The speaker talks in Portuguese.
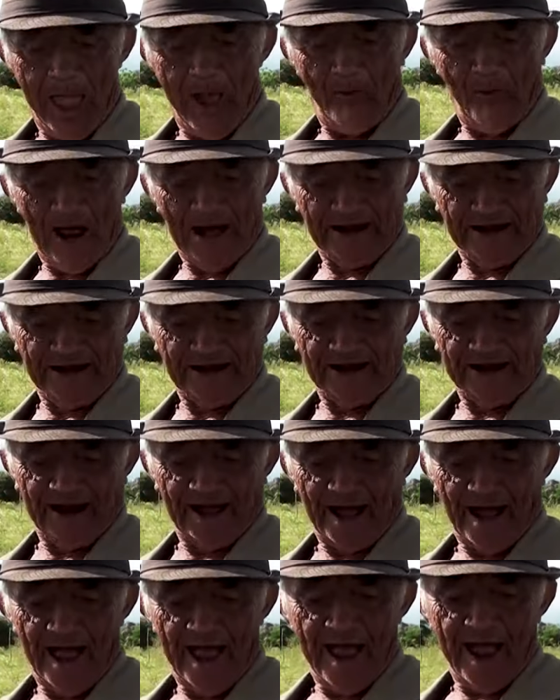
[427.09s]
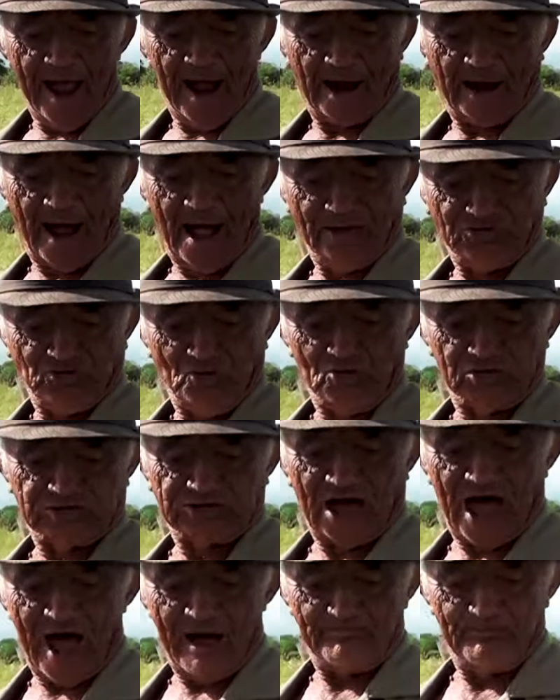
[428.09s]
É uma alegria. Canta o
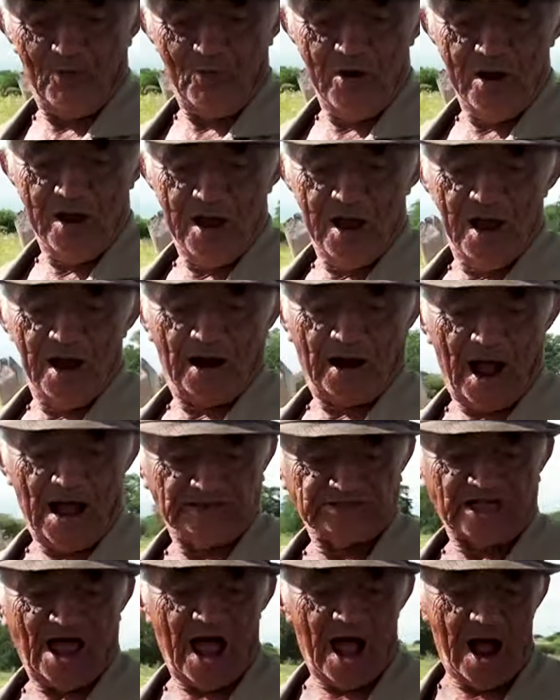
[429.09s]
sapo, canta a